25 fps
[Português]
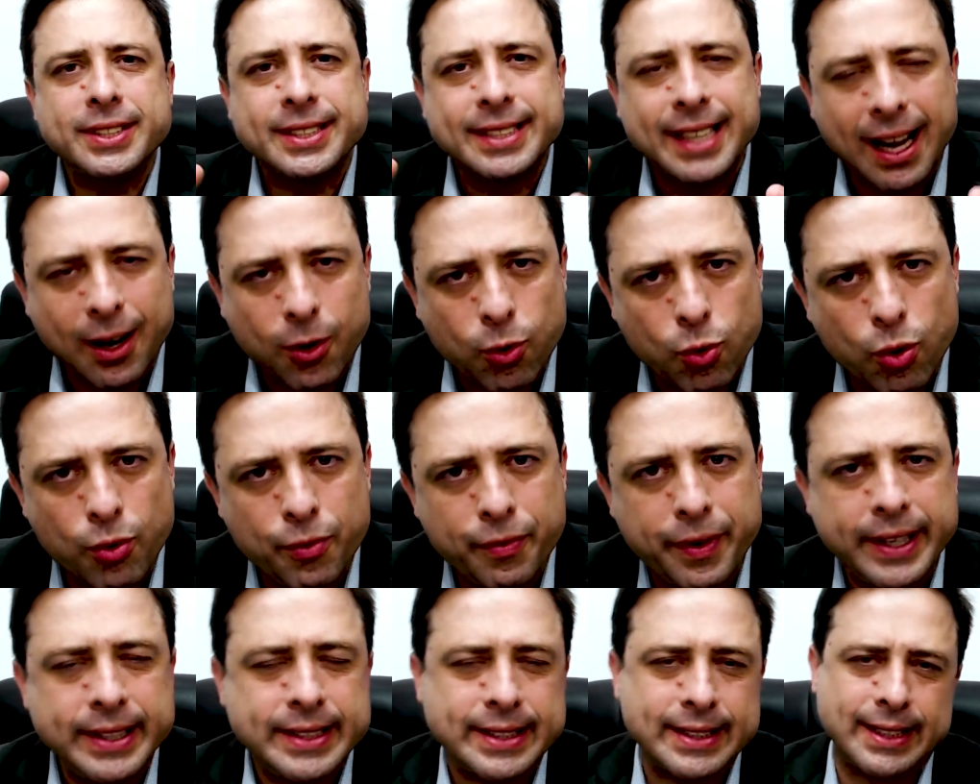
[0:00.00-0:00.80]
da
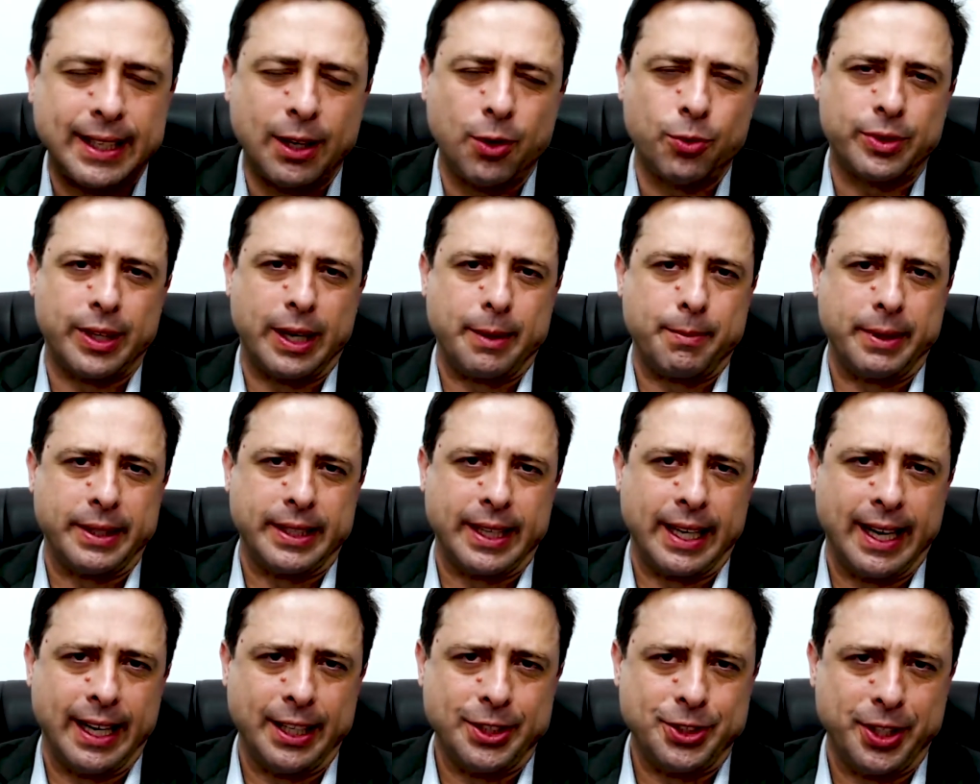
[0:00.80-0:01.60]
convenção da
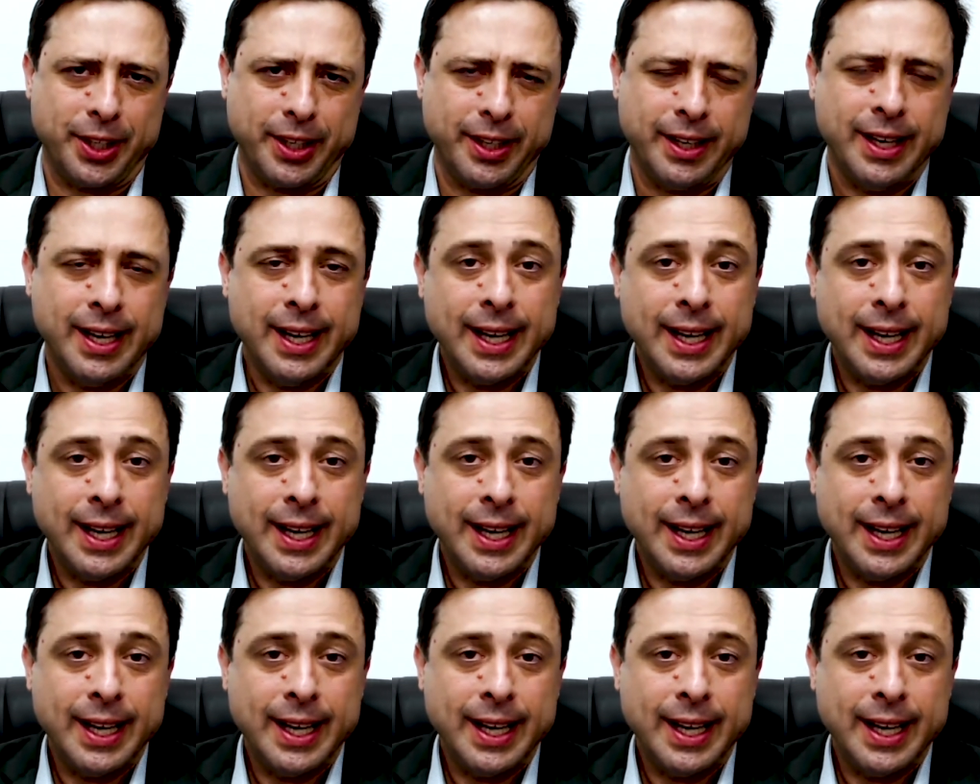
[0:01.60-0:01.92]
arbitragem.